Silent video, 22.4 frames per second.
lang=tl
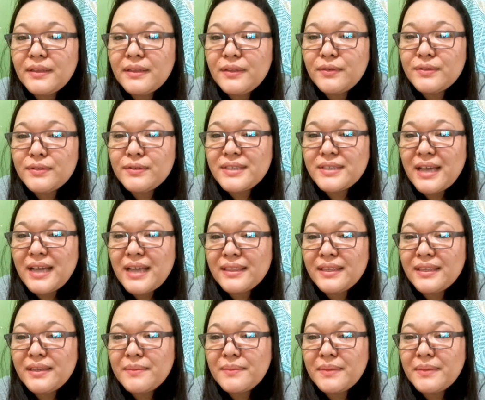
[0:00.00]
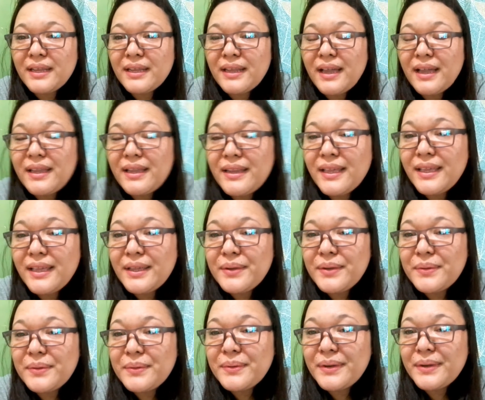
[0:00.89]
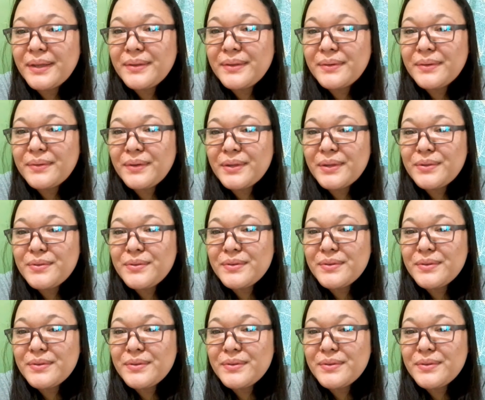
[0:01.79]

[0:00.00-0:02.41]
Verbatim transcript: yun sa atin ng mga nanay kung ano kung ano